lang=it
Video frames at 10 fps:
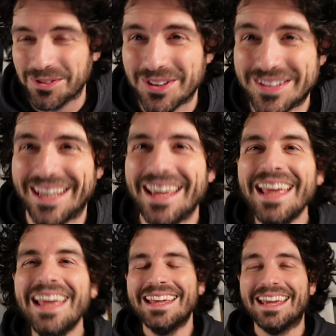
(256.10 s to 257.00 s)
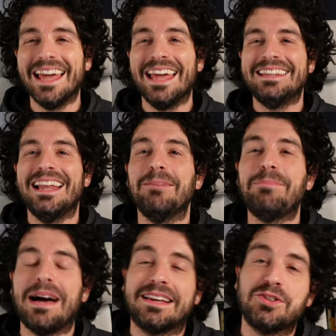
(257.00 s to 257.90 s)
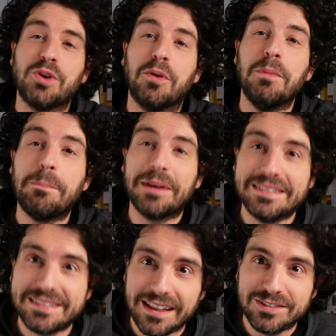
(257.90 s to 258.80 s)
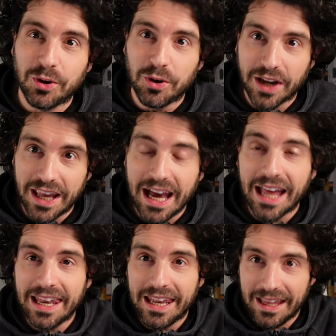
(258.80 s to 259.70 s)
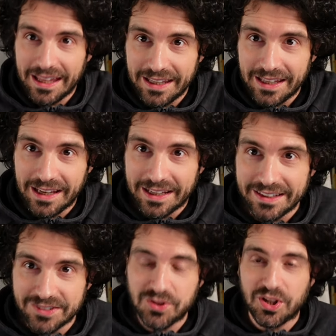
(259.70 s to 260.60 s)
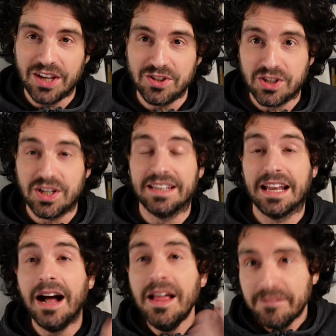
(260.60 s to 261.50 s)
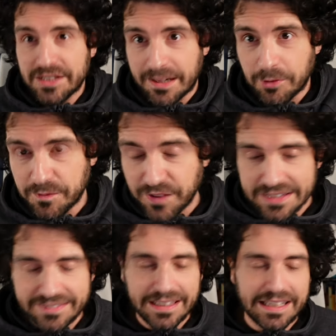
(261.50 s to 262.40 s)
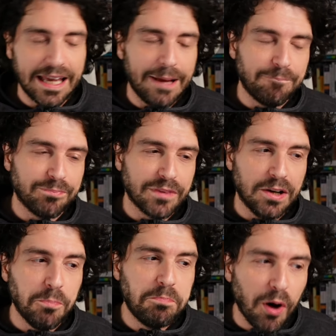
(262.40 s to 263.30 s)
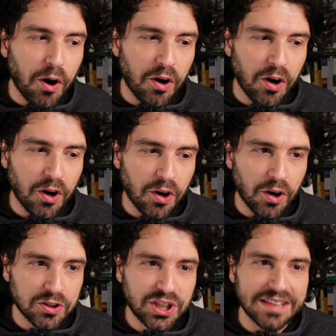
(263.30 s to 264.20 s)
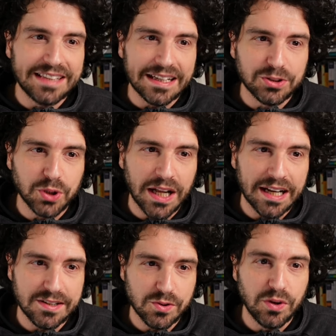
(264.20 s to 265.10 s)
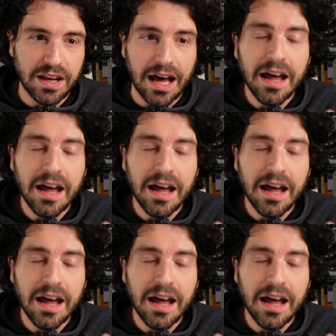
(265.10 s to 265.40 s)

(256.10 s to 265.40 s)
così, eh, delle banche, cioè come prestatore alle, eh, agli exchange, eccetera. Vedremo infatti che un po' oh, c'è da ragionare sulla